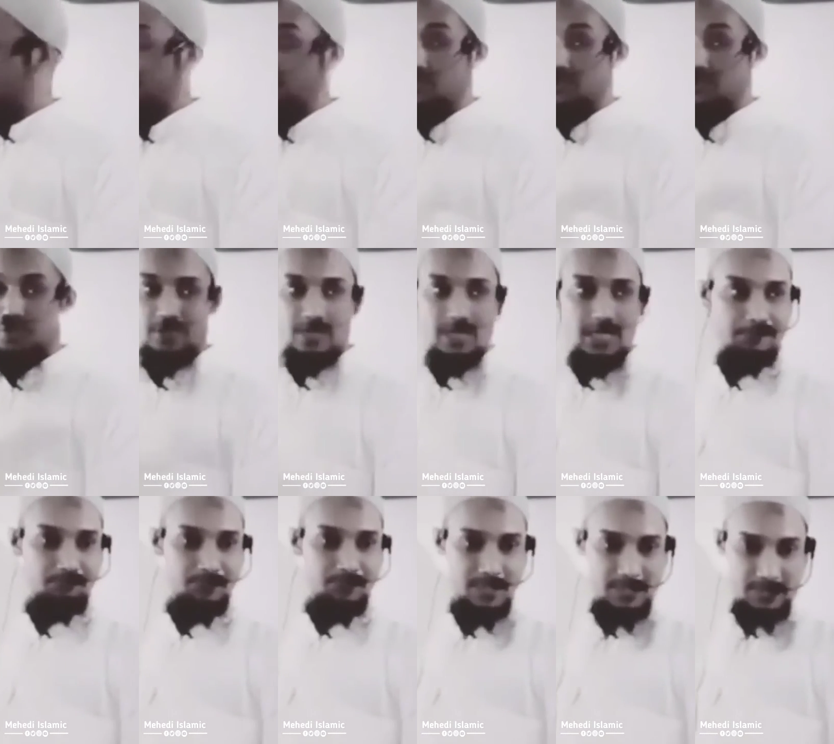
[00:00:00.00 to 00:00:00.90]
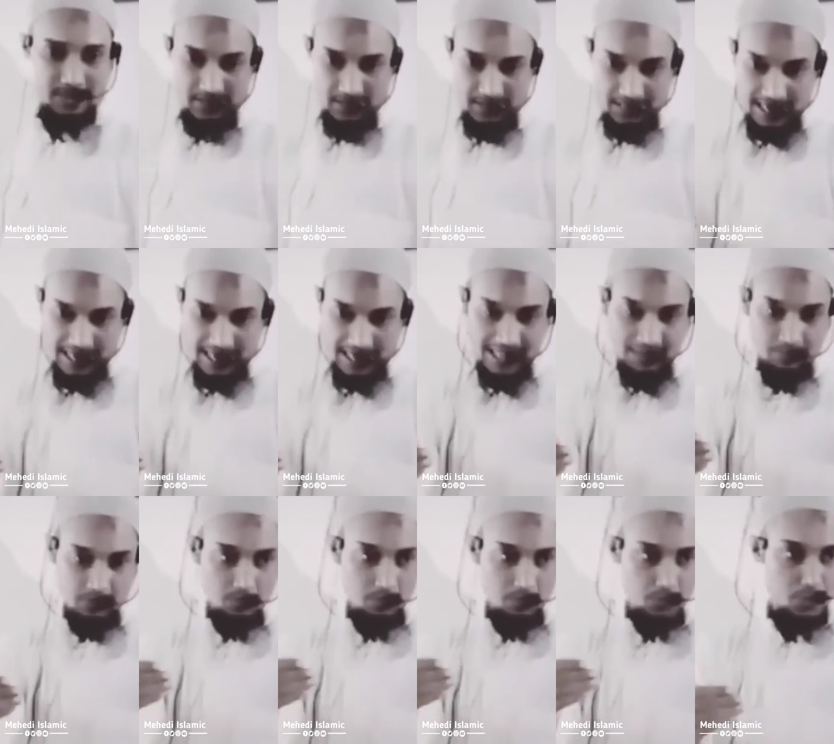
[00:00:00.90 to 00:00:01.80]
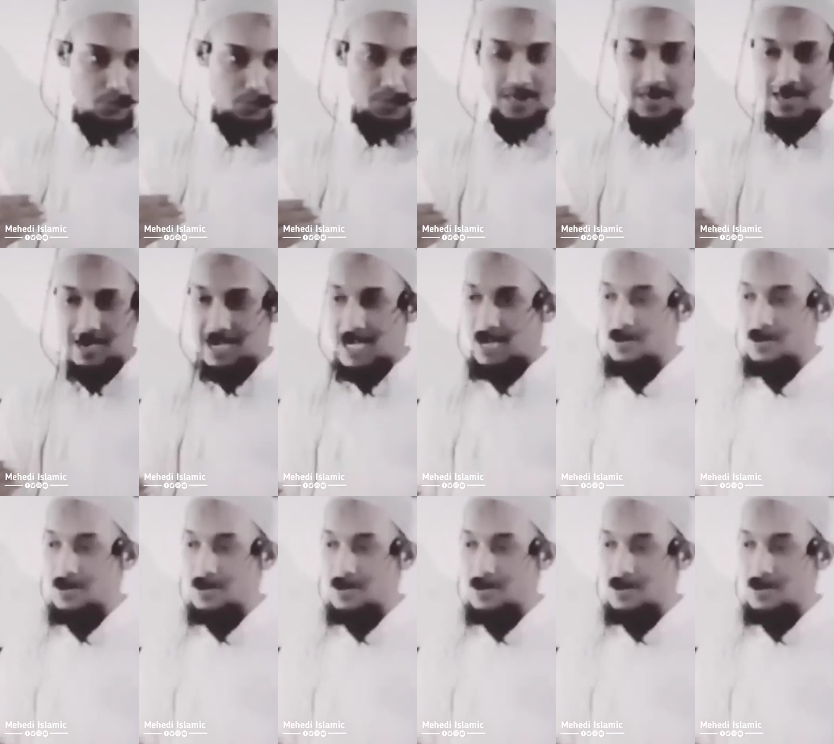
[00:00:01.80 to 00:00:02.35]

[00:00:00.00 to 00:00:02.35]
প্রতিযোগিতা নারী এবং পুরুষকে